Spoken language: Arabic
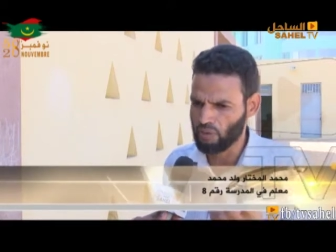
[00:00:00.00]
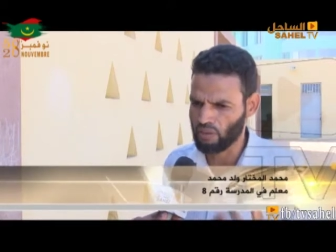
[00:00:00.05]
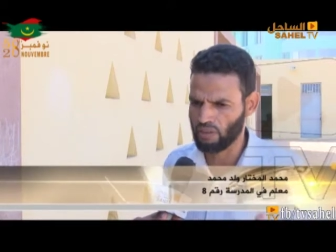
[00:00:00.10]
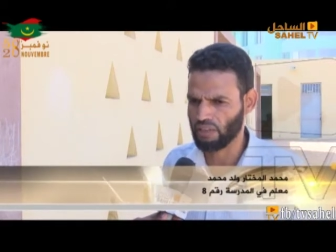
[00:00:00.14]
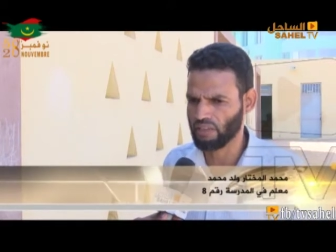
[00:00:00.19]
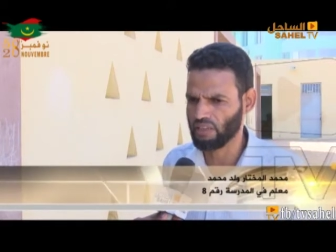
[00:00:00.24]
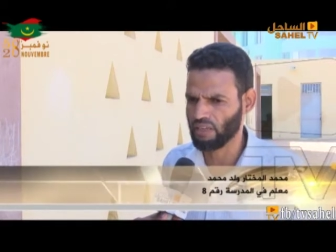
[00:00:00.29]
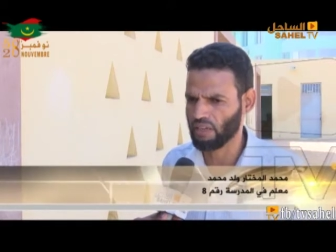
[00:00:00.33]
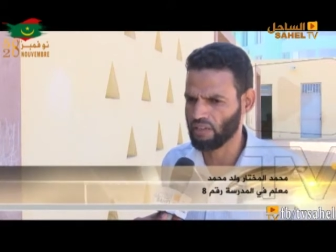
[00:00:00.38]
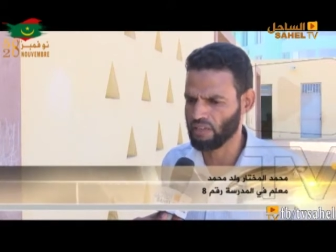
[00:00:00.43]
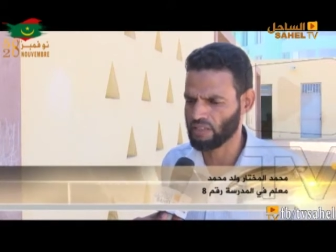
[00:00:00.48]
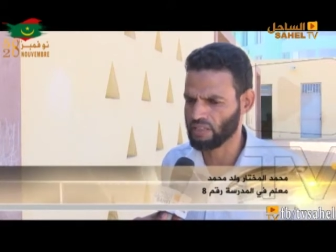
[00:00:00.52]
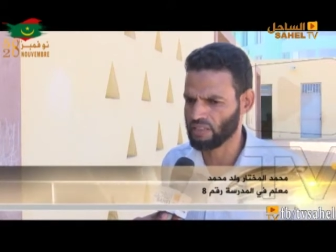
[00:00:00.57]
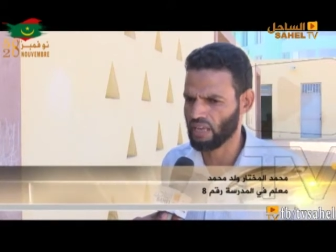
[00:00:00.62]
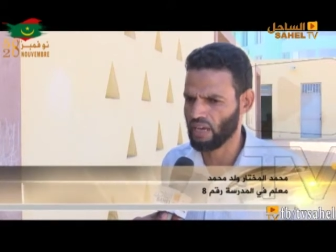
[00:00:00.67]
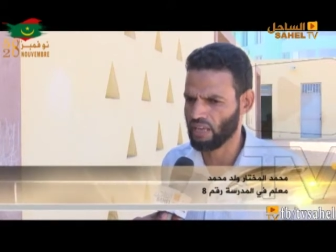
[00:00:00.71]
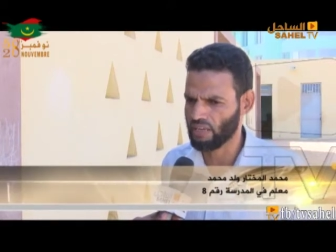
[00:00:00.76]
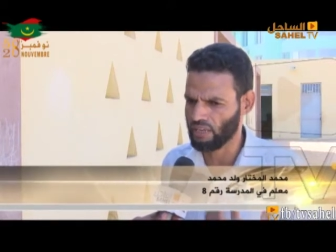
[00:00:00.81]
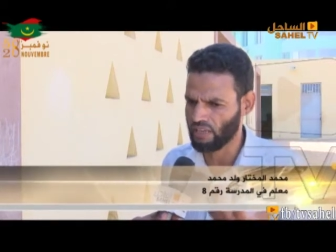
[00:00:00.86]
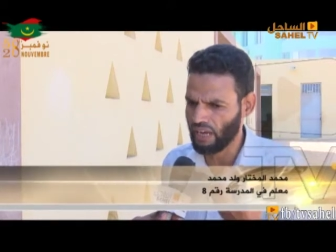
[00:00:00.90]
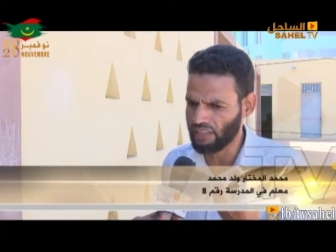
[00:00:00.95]
أي
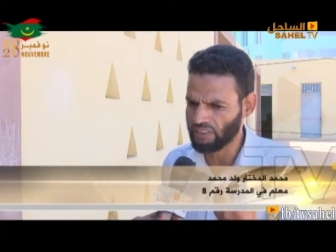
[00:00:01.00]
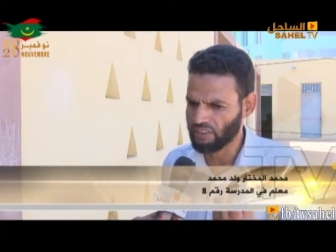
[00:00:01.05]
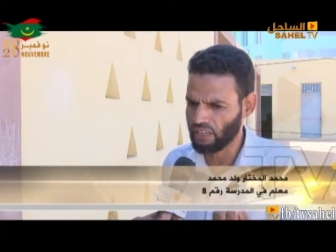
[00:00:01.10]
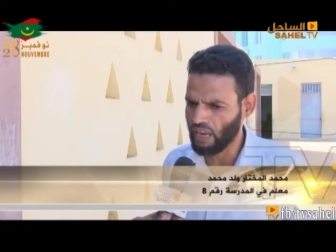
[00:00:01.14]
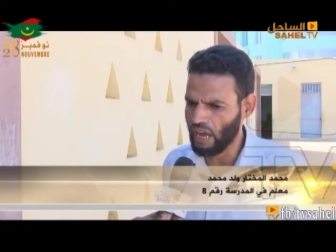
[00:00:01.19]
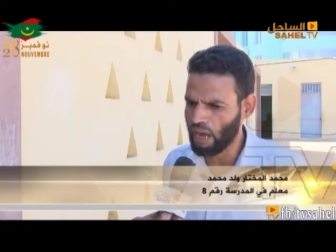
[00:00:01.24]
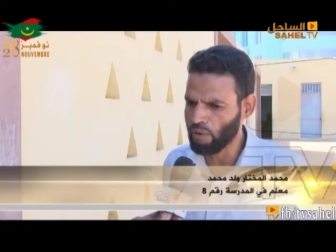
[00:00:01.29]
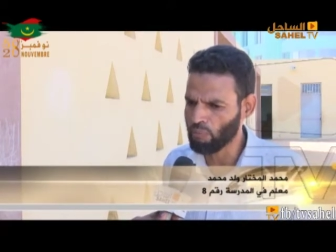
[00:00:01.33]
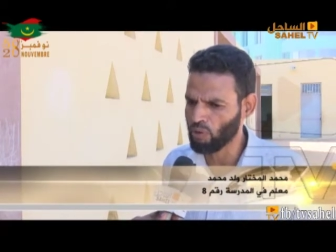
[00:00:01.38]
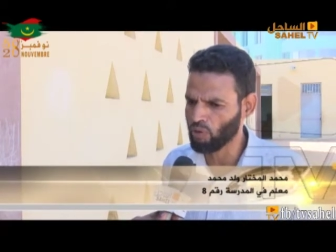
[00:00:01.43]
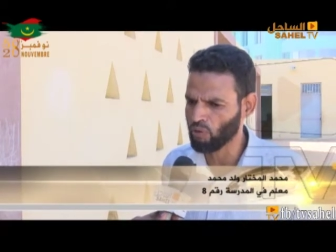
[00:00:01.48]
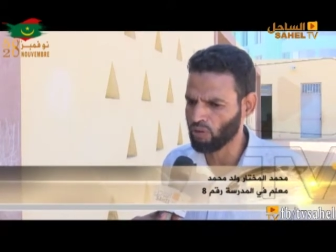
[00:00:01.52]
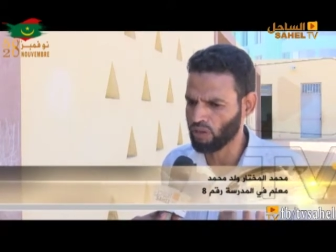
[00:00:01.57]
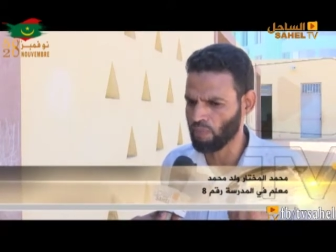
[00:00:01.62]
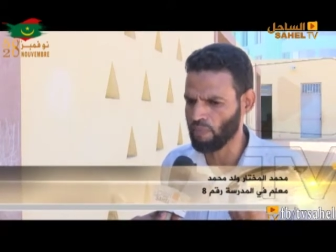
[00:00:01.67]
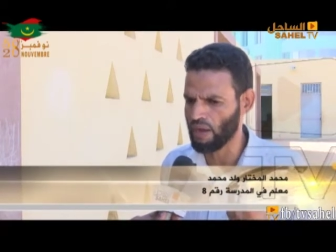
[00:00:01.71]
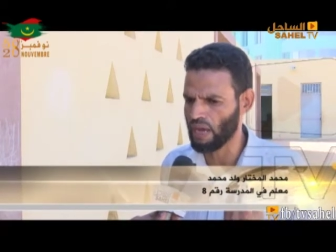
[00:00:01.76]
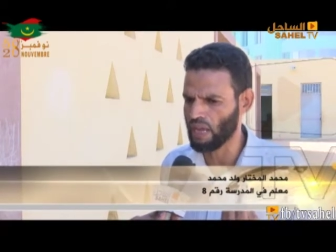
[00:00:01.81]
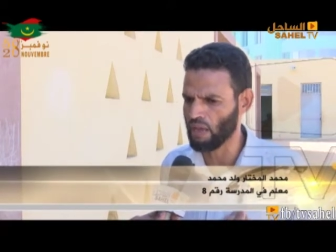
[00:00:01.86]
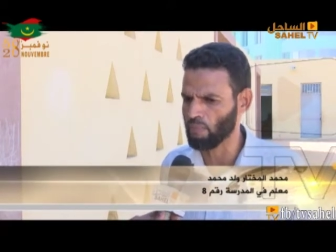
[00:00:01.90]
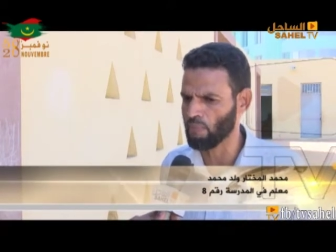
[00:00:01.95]
إنسان يعدل عمله
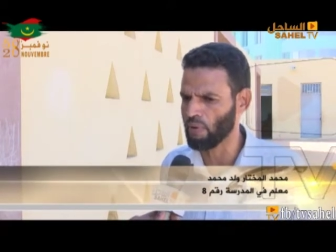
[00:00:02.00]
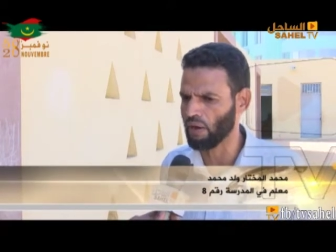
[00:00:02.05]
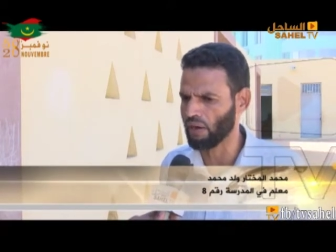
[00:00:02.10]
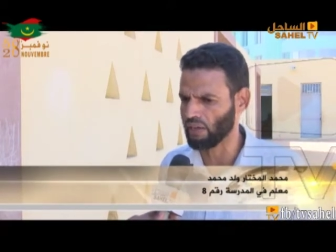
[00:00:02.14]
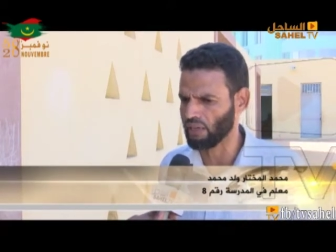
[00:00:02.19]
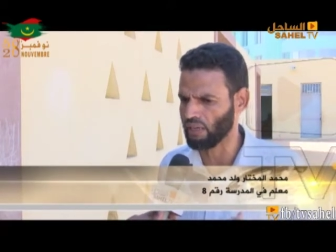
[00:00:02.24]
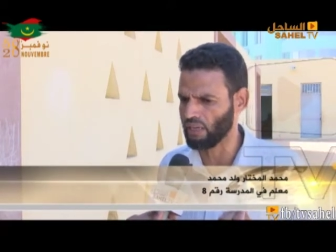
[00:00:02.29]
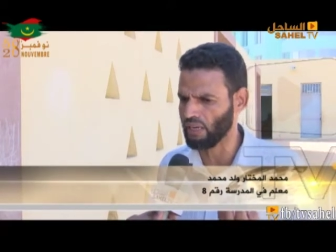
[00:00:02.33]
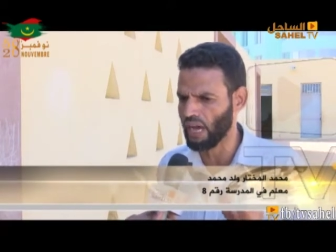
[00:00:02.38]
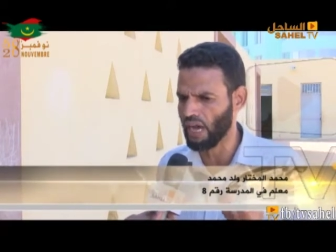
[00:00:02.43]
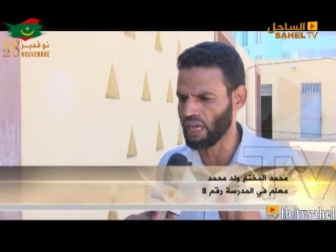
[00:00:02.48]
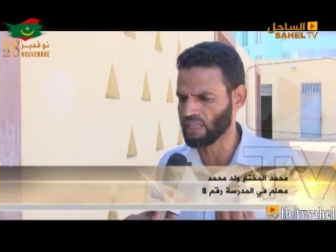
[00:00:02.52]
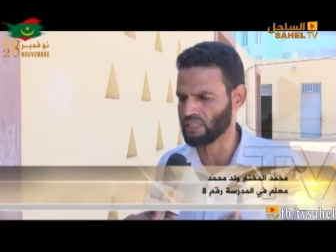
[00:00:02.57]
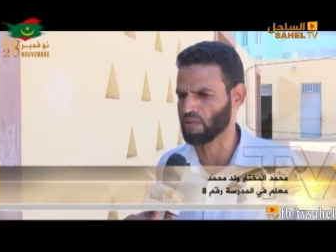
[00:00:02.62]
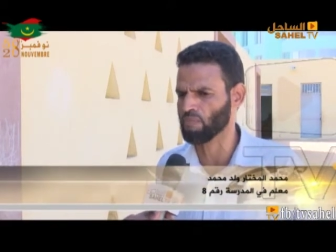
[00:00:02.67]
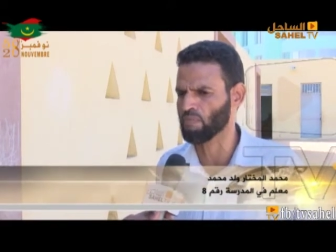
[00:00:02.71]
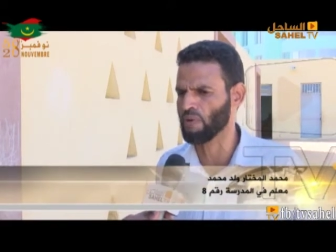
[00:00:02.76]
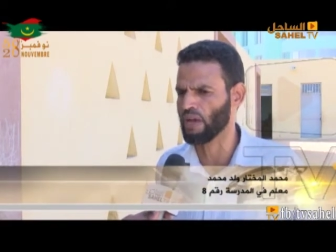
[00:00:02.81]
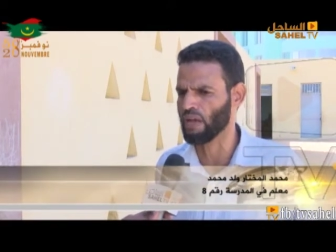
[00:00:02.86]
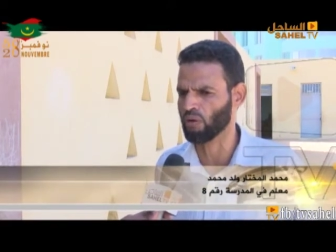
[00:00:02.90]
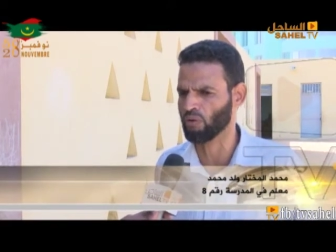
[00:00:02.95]
كما ينبغي على أحسن
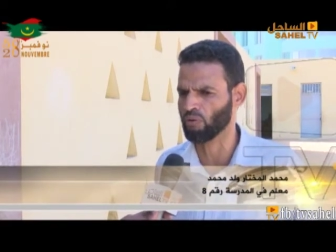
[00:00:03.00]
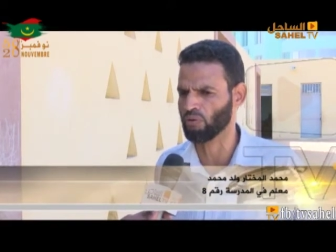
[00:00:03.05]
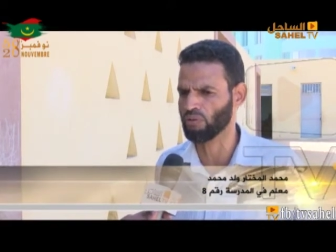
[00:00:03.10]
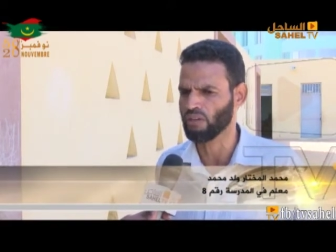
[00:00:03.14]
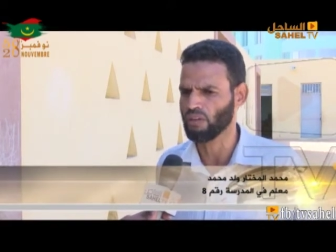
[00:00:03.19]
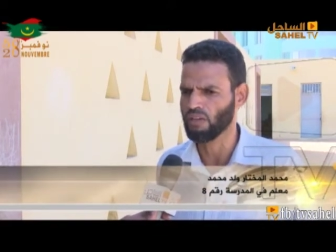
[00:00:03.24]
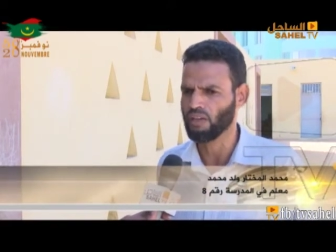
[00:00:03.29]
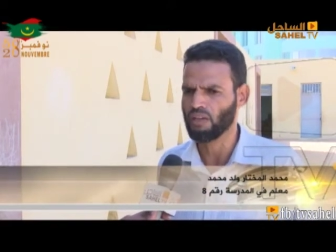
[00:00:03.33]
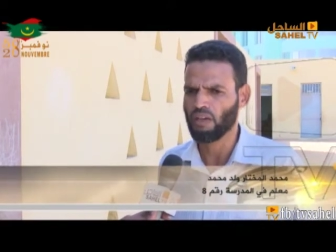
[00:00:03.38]
ما يكون